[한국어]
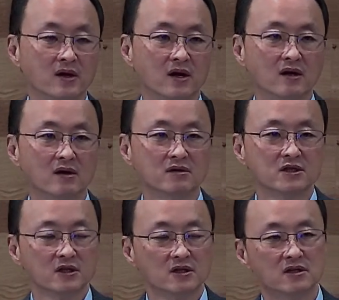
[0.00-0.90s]
어,
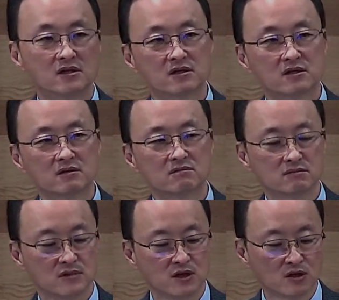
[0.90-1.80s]

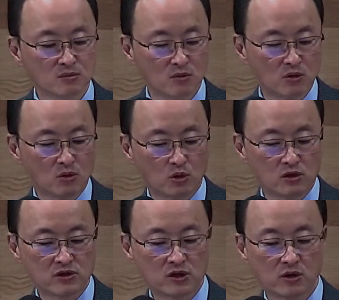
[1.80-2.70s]
그 이거는 뭐
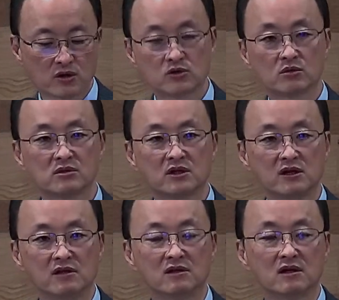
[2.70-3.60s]
오늘 설교와는 조금
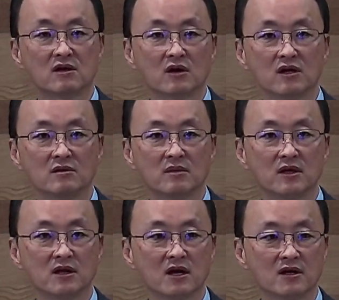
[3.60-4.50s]
틀린 그러한
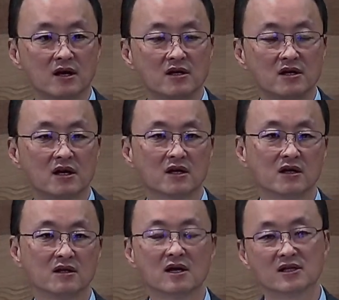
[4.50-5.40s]
맥락의
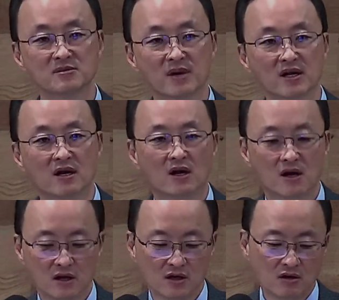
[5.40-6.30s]
이야기이긴 하지만
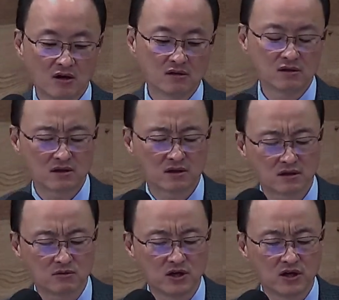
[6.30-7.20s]
이러한
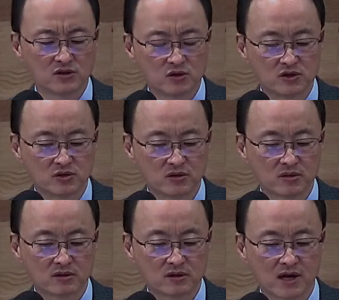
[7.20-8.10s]
그 우리 예수
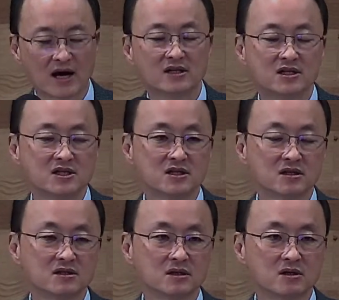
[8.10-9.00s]
그리스도의 그
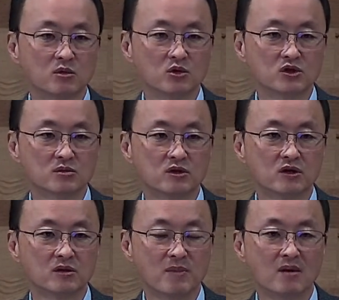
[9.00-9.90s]
가르치시는 그
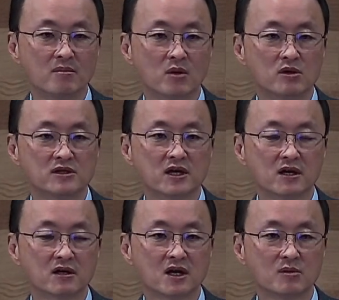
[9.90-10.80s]
모습을 방법을
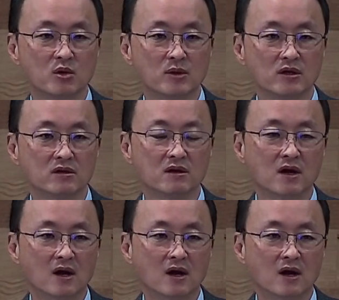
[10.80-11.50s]
생각해 보면은